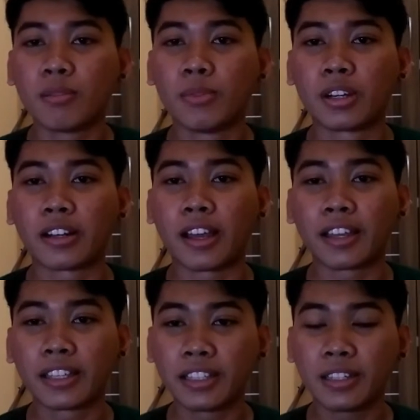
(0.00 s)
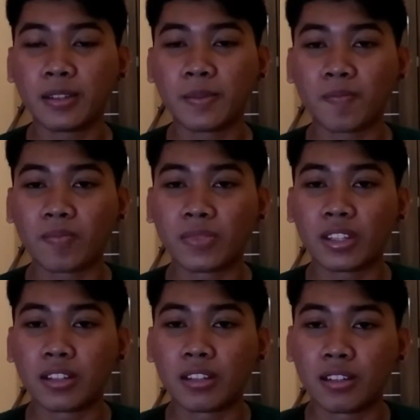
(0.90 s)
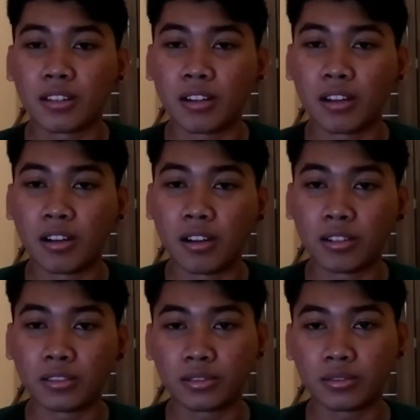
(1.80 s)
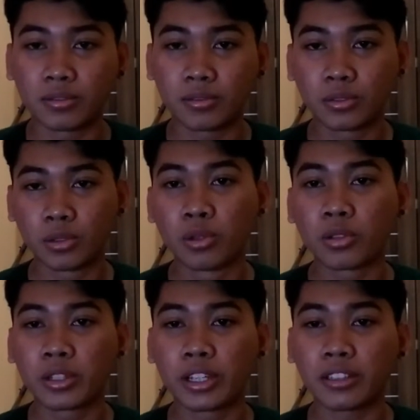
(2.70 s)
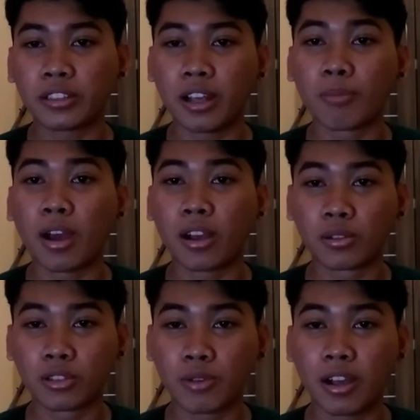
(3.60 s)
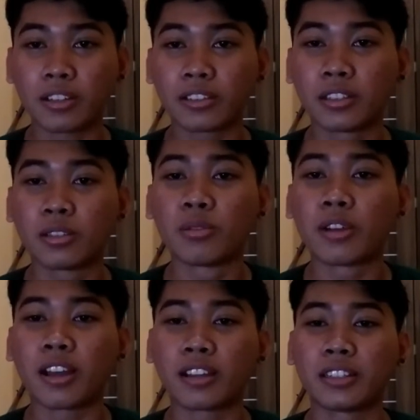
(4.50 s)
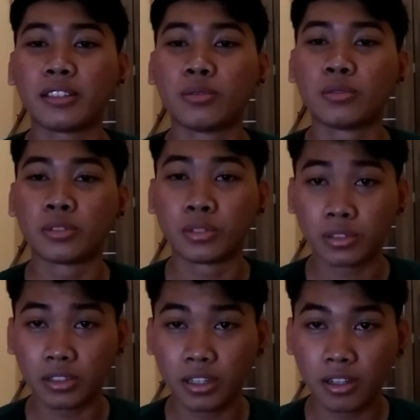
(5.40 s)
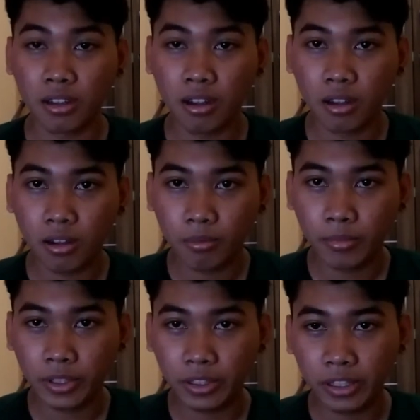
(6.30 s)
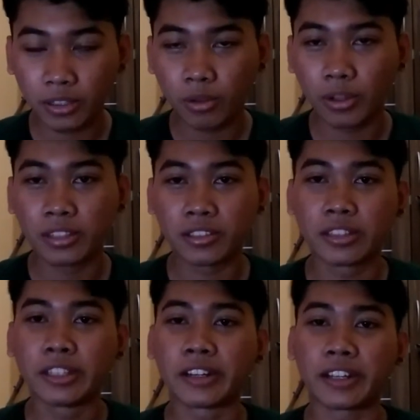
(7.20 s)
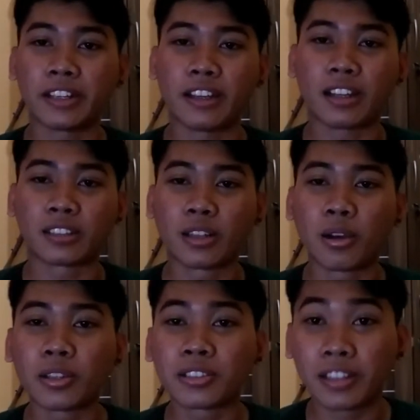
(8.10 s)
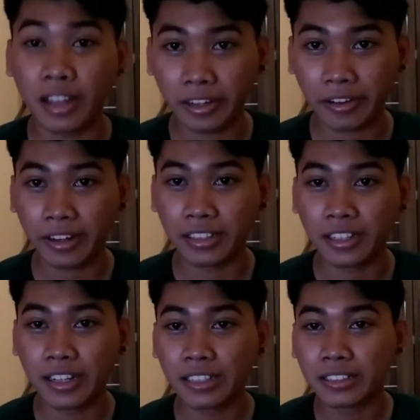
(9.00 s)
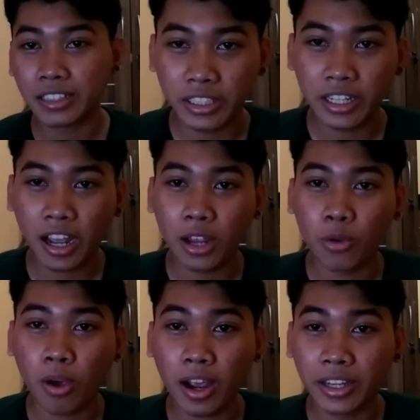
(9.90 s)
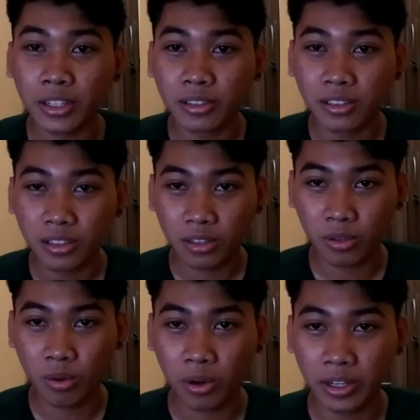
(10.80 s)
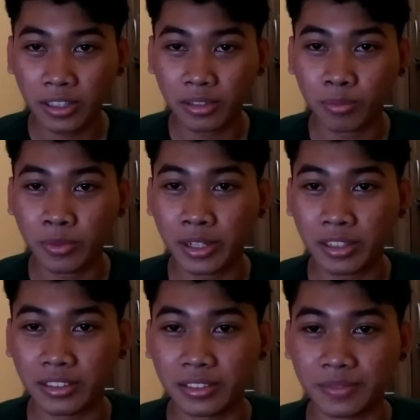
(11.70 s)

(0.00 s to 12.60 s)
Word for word: mengenai uh, toolkit yang bagus banget digunain untuk bikin coil sendiri atau istilah kerennya DIY coil wheel.